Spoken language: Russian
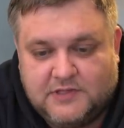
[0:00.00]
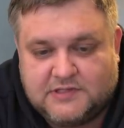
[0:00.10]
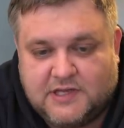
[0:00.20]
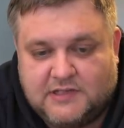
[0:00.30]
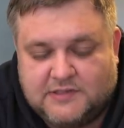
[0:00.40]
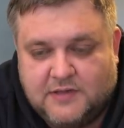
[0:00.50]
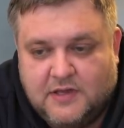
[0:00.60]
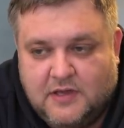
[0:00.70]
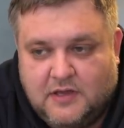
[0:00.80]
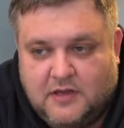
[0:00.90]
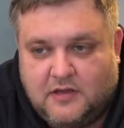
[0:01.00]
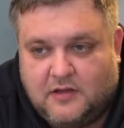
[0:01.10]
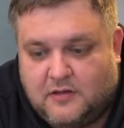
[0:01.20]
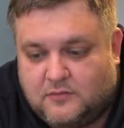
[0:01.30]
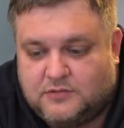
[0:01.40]
искать
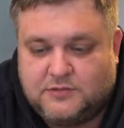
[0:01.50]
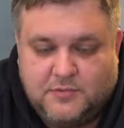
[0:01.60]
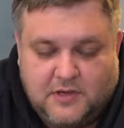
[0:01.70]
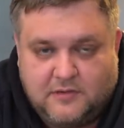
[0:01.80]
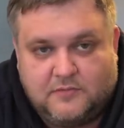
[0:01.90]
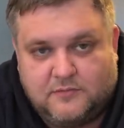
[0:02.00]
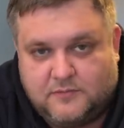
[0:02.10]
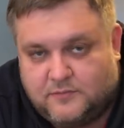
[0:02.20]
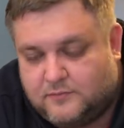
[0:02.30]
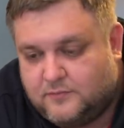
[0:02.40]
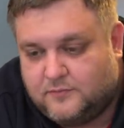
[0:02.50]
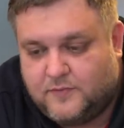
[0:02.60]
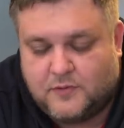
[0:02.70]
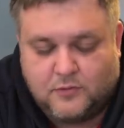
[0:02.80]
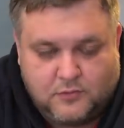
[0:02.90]
э, у себя
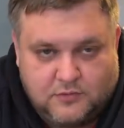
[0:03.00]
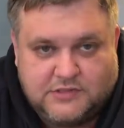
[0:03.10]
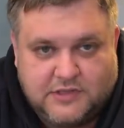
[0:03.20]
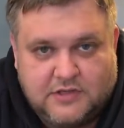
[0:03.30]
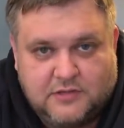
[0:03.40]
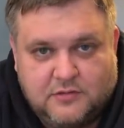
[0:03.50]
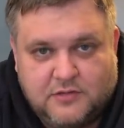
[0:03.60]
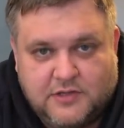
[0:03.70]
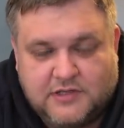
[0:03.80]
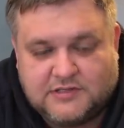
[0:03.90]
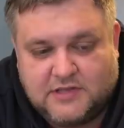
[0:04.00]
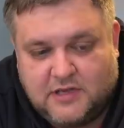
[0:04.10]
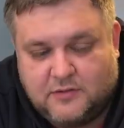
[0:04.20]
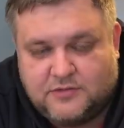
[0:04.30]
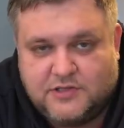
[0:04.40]
вокруг людей, которых я
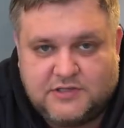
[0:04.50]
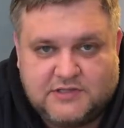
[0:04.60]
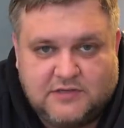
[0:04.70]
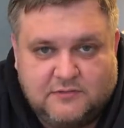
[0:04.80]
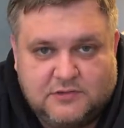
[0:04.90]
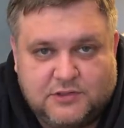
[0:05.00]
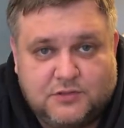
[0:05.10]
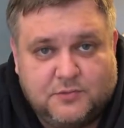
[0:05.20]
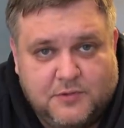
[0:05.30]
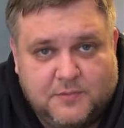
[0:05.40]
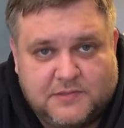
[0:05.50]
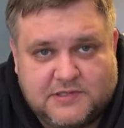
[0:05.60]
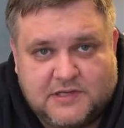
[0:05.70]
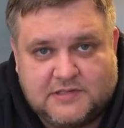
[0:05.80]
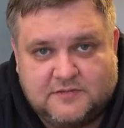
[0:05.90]
знаю, через кого-то, чтобы мне
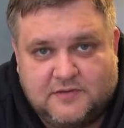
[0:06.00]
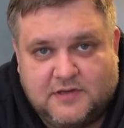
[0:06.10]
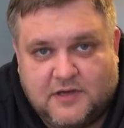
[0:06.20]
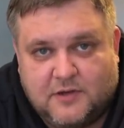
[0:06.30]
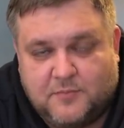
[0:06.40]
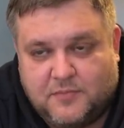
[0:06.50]
подсказывали, как,